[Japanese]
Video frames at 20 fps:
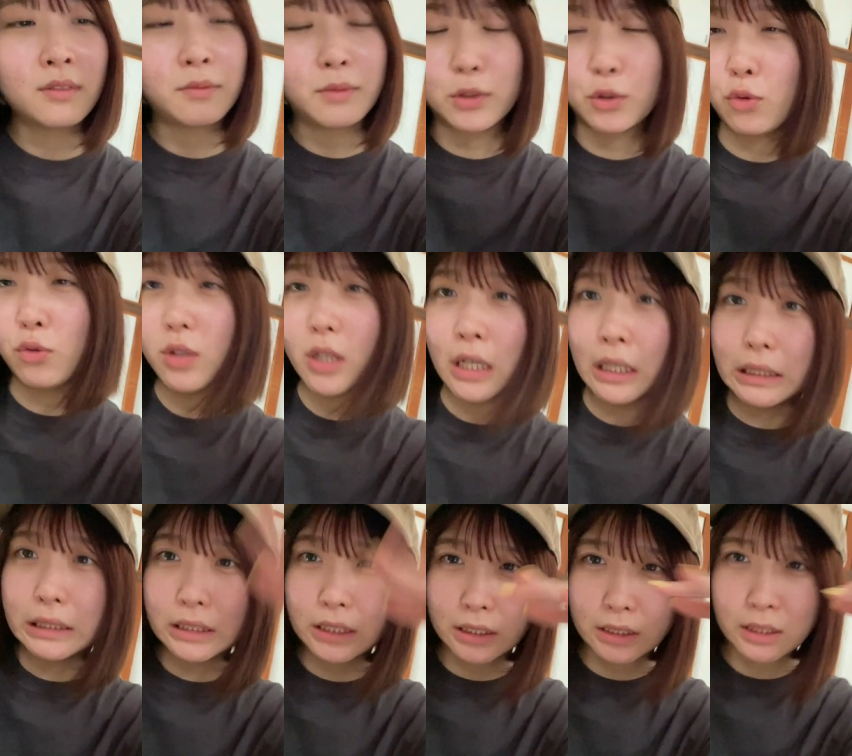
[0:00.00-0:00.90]
そんな
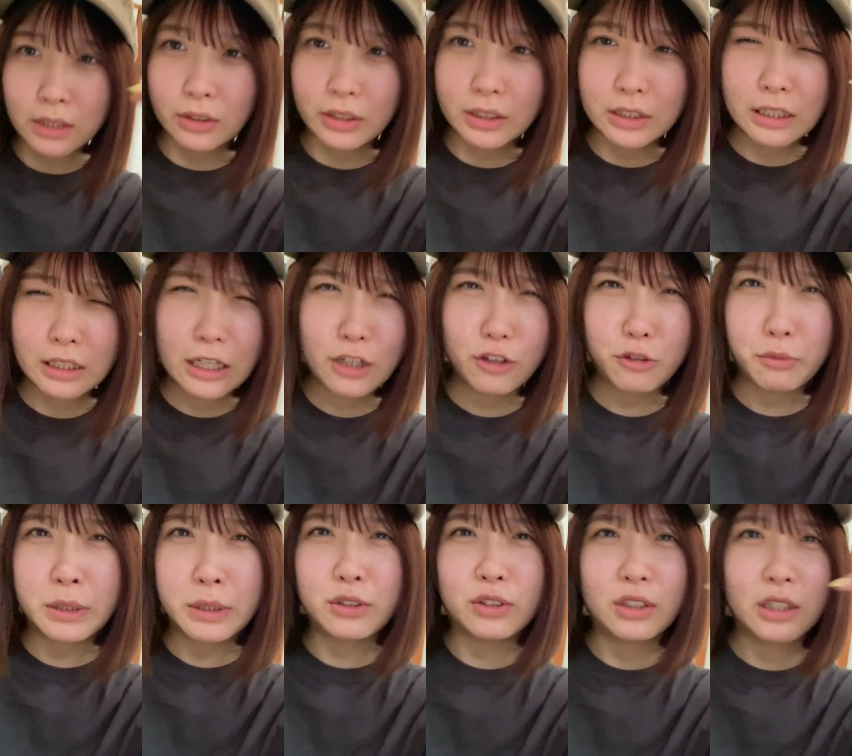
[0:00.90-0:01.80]
話がしたいわけじゃないのよ、
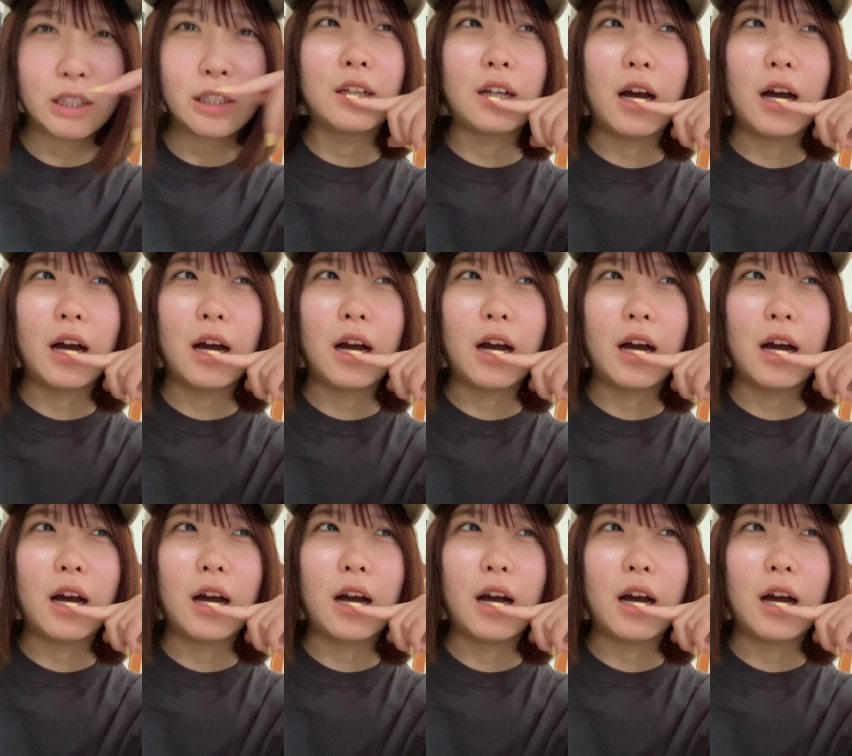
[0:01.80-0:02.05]
別に。